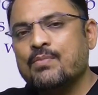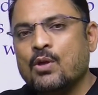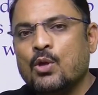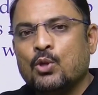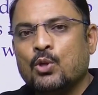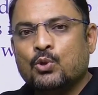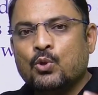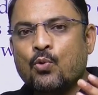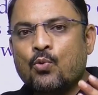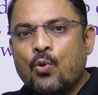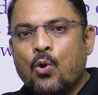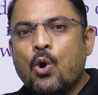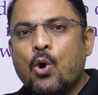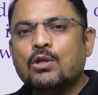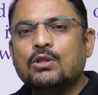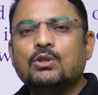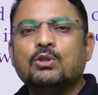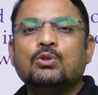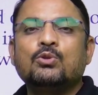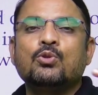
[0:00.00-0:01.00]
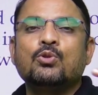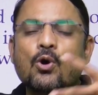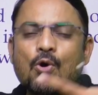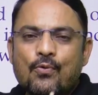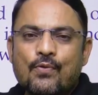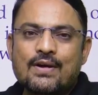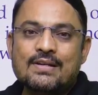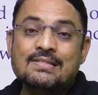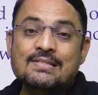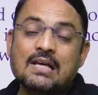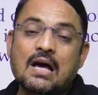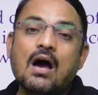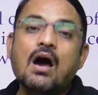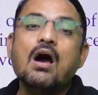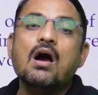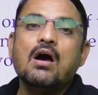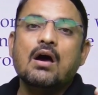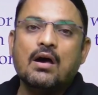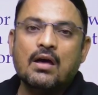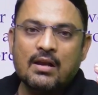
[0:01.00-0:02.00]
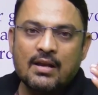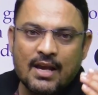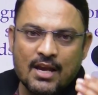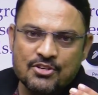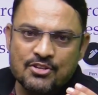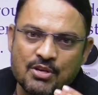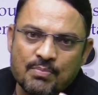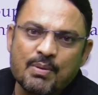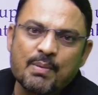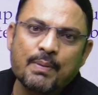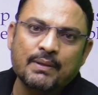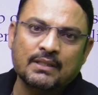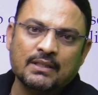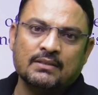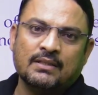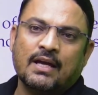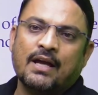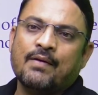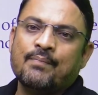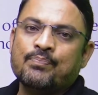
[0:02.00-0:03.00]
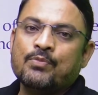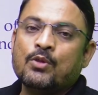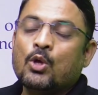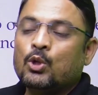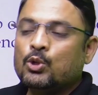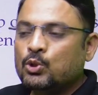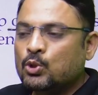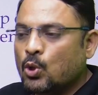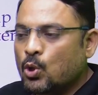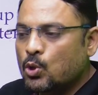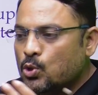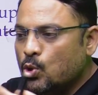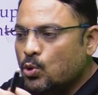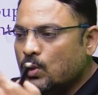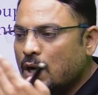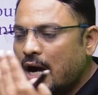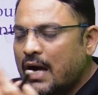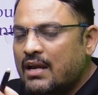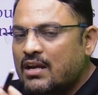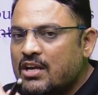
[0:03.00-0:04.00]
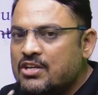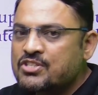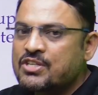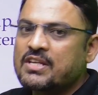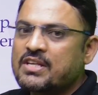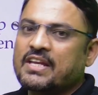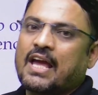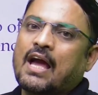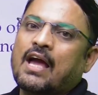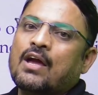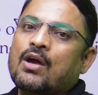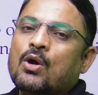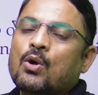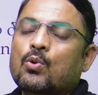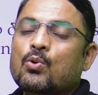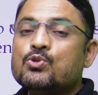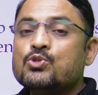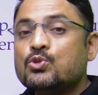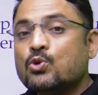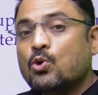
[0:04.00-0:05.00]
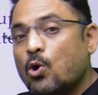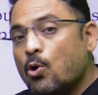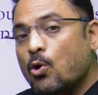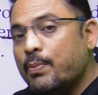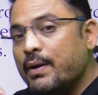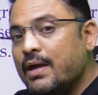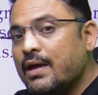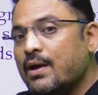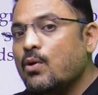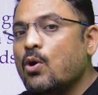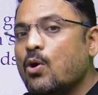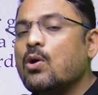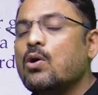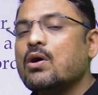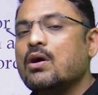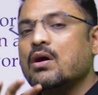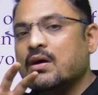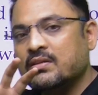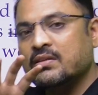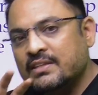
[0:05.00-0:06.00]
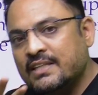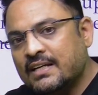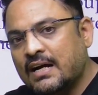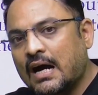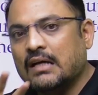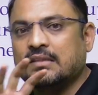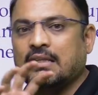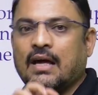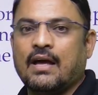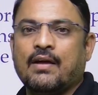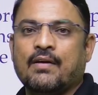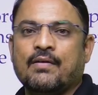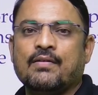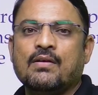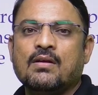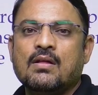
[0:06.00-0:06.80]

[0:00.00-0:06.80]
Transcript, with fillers: तो वो दो वर्ड्स का रिलेशन भी बताता है दोनों का रिलेशन क्या है उसको भी वो दिखाता है